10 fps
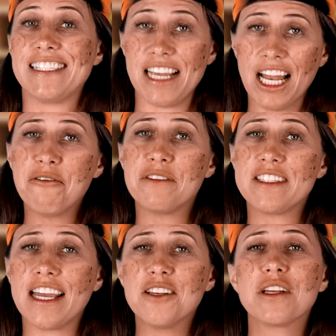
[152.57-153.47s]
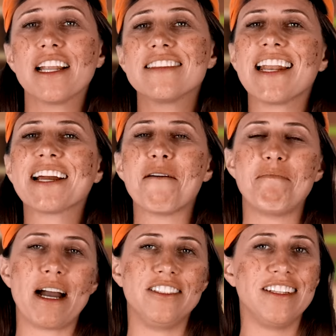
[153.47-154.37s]
Se ela fizer isso, ela será
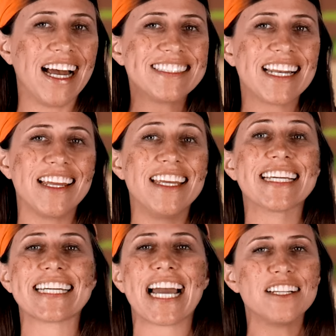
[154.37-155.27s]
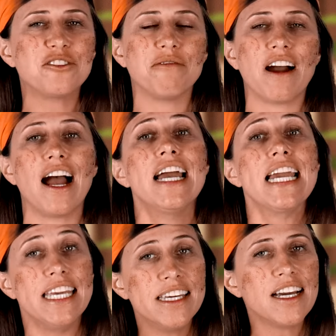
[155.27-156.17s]
capaz de atrair, cativar
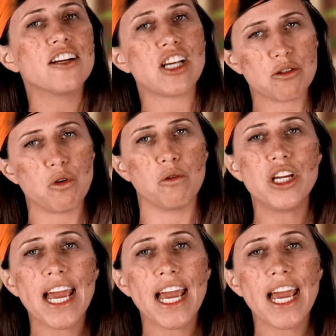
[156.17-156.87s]
e engajar sua